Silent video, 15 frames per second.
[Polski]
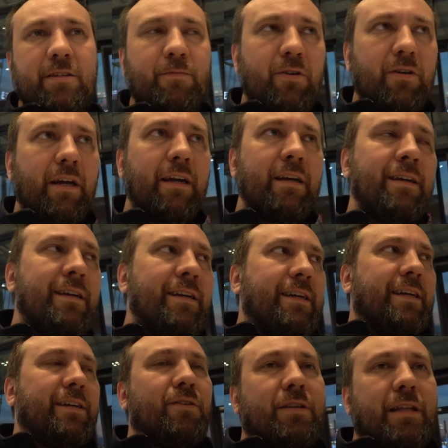nie mogę
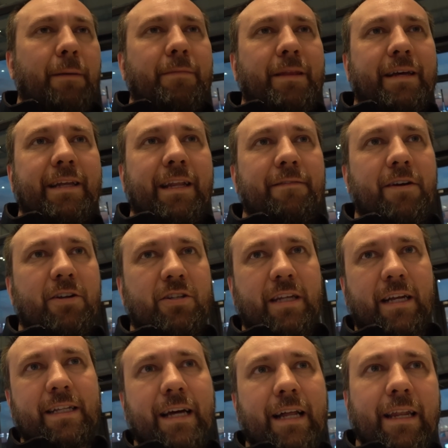go tam nagrywać i
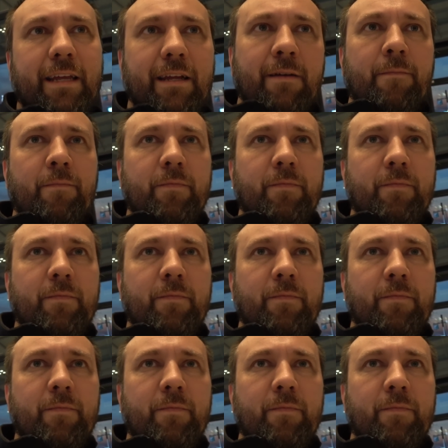tak dalej,